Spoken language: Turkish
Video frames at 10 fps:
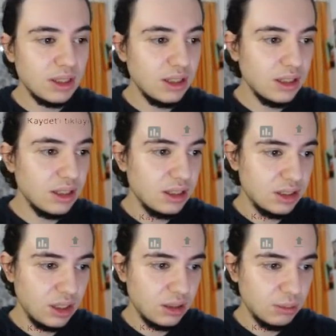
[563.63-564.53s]
ya da e,
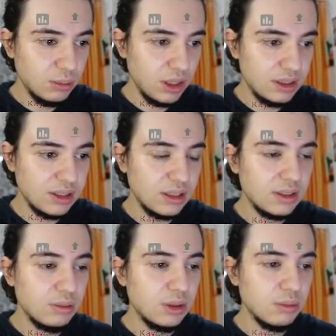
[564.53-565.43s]
şey bu
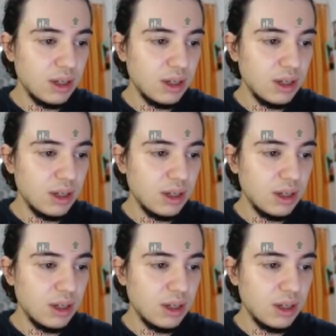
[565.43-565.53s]
AdSense demişim.